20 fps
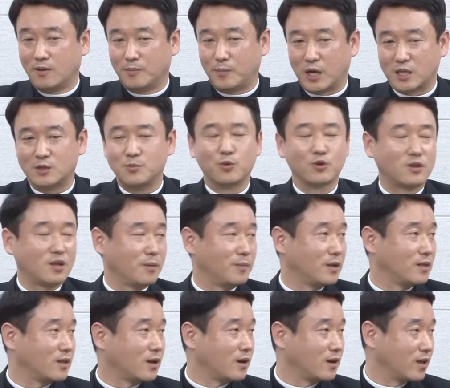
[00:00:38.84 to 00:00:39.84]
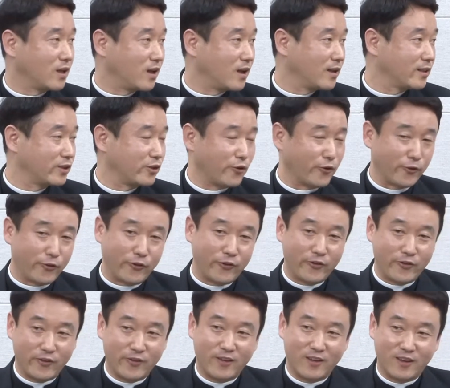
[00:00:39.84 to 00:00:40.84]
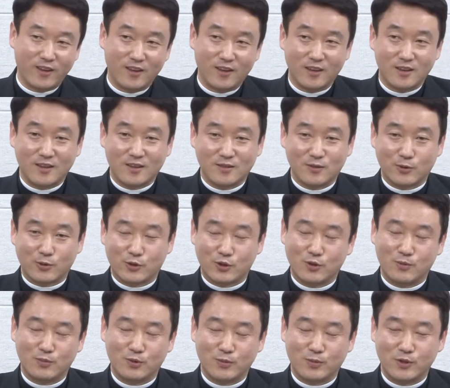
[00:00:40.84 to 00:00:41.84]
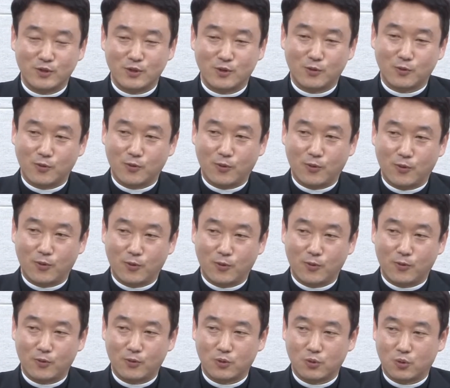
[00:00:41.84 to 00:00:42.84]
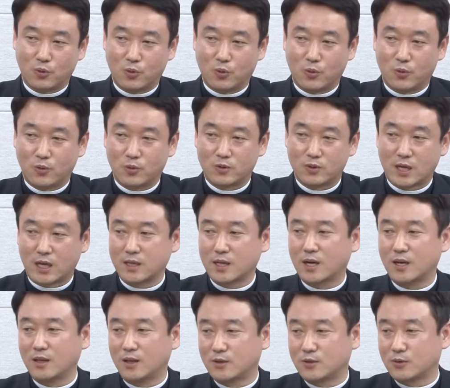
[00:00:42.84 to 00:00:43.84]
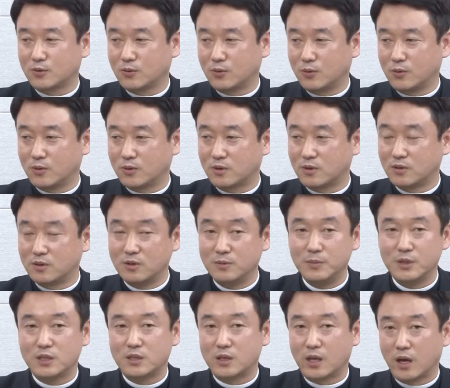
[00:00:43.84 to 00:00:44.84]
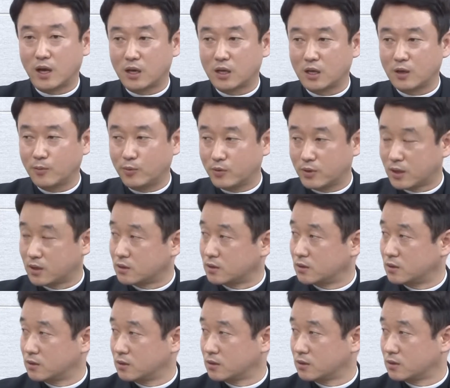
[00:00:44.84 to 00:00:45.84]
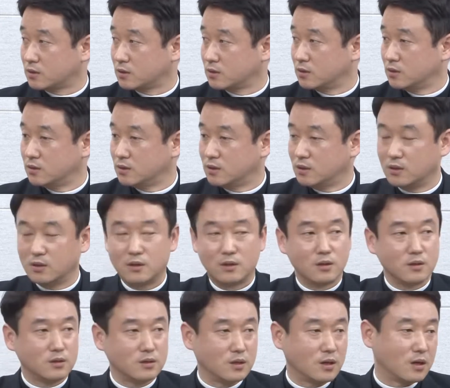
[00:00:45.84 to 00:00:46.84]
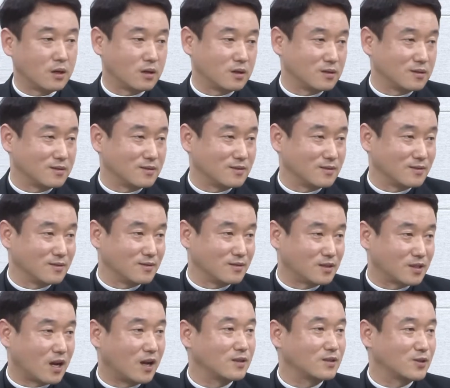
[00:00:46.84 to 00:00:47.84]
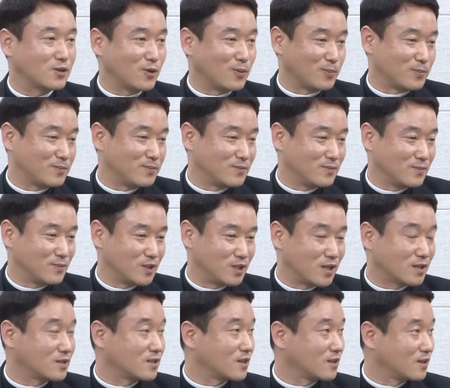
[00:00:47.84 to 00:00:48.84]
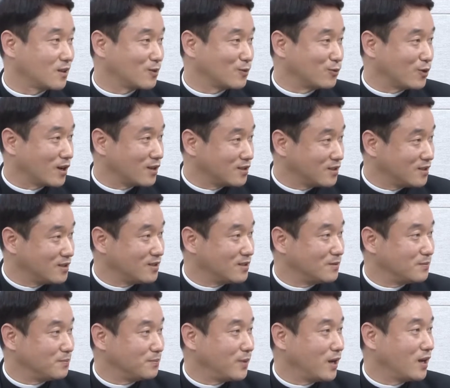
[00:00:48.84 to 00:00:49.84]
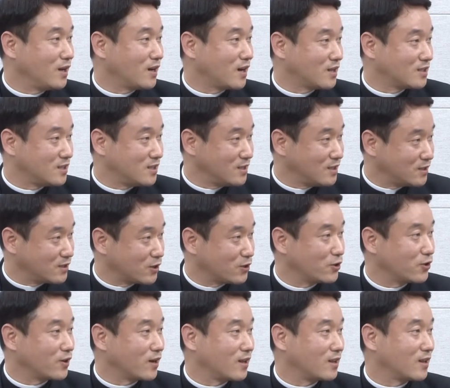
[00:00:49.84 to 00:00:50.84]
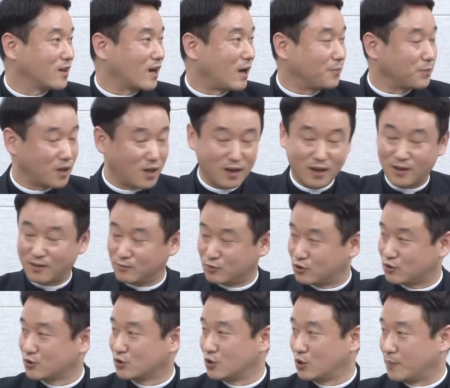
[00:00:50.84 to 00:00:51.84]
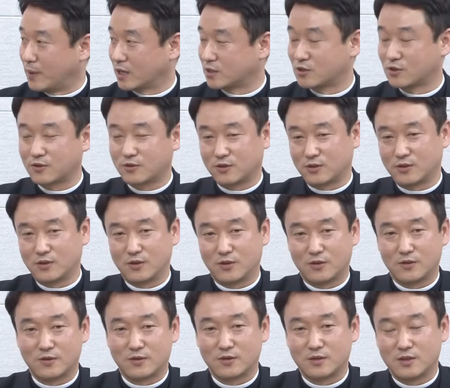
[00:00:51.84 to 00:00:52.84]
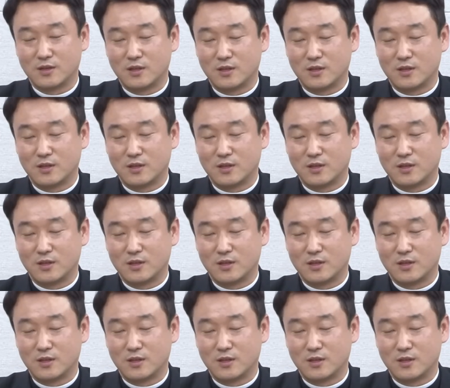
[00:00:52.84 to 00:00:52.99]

마지못해 맨날 해야 했던 음. 또 그런 부분이었고 또 사제가 돼서도 어떤 의미를 헤아리기보다는 음. 그냥 습관처럼 네. 신학생 때도 우리가 늘 매일같이 저녁에 함께 묵주기도를 네. 바쳤거든요. 음.